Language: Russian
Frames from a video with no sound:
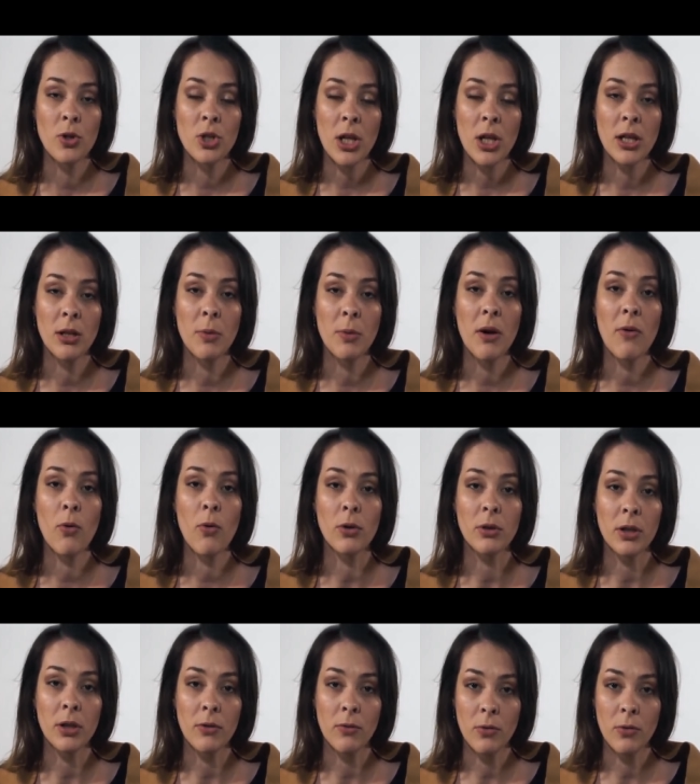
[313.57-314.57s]
Ушла
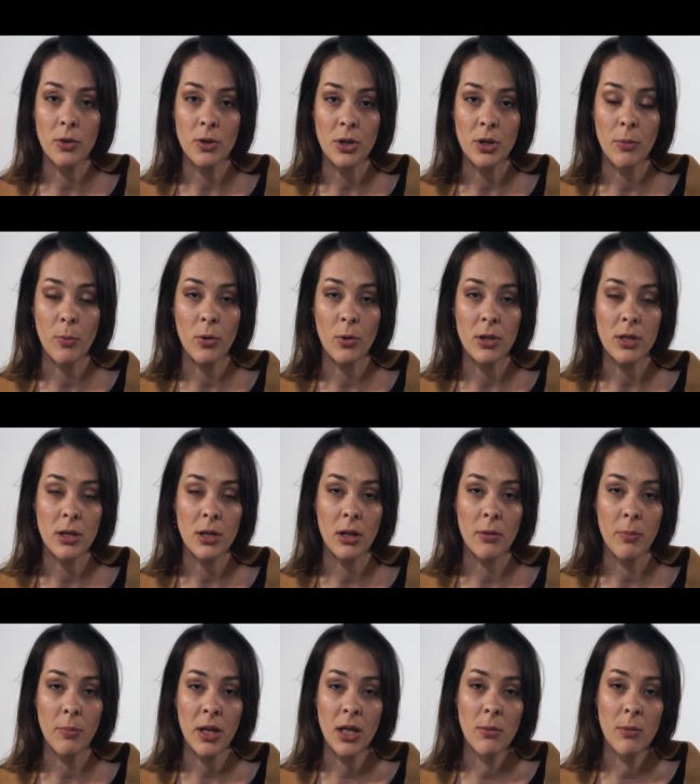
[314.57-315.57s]
доброволкой войско
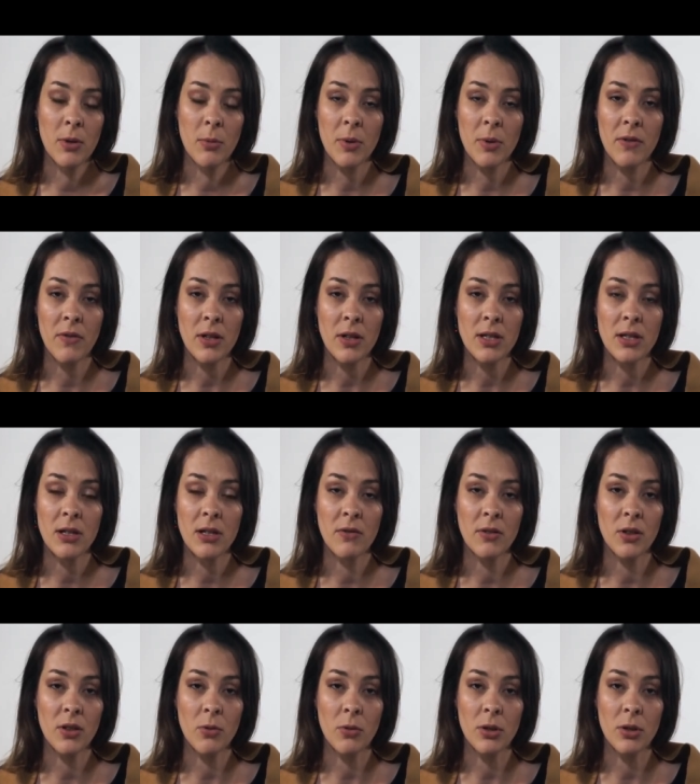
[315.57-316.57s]
польское, погибло при
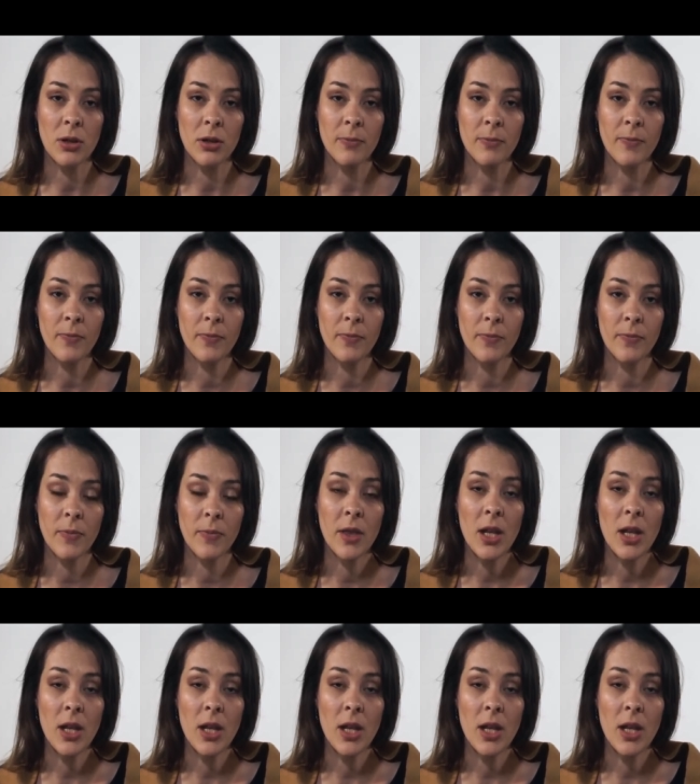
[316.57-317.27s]
форсировании Одера.